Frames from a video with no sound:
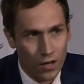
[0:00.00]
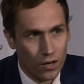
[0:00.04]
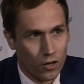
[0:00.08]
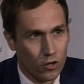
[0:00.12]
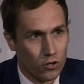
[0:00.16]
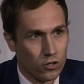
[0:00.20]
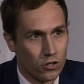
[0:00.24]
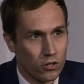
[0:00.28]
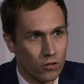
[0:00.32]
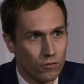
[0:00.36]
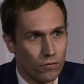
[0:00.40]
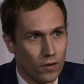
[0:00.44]

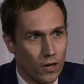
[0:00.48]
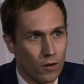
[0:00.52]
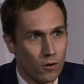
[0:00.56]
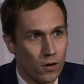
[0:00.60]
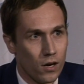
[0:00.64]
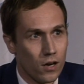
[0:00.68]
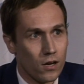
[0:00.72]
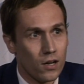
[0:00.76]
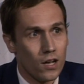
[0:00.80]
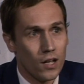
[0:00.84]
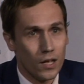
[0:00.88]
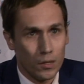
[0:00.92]

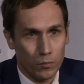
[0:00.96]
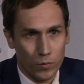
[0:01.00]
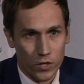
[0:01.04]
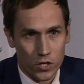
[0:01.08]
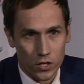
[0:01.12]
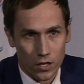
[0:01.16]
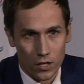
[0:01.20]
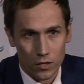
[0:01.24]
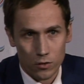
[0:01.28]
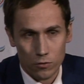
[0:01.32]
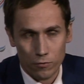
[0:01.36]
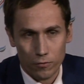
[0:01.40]
kosztowała
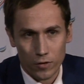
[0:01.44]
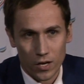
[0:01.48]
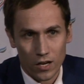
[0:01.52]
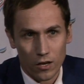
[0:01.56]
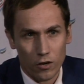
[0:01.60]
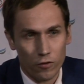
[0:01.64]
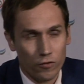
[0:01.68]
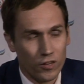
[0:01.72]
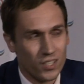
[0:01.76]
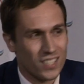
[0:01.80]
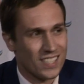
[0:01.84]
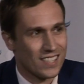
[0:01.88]
mieszkańców
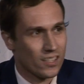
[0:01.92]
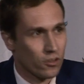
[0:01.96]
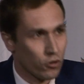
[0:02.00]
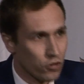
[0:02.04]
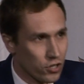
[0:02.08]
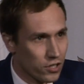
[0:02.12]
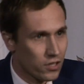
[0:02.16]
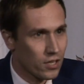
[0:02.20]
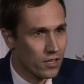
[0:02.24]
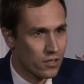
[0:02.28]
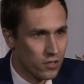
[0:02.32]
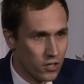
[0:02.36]
Krakowa
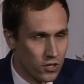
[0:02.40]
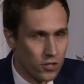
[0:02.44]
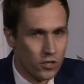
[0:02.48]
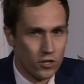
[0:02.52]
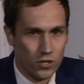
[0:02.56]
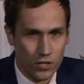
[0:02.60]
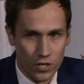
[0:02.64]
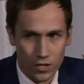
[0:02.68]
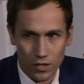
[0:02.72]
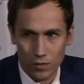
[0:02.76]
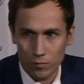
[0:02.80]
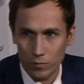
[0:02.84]

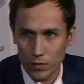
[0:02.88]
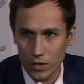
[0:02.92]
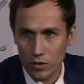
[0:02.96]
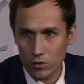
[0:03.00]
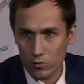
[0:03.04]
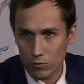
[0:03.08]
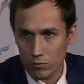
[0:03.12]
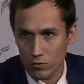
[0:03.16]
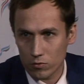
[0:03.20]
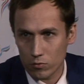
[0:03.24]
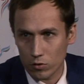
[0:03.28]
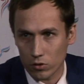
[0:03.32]
147
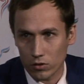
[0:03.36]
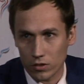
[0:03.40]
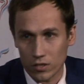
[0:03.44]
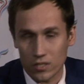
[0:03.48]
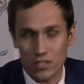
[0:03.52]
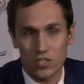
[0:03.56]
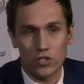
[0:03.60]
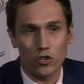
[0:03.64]
milionów złotych.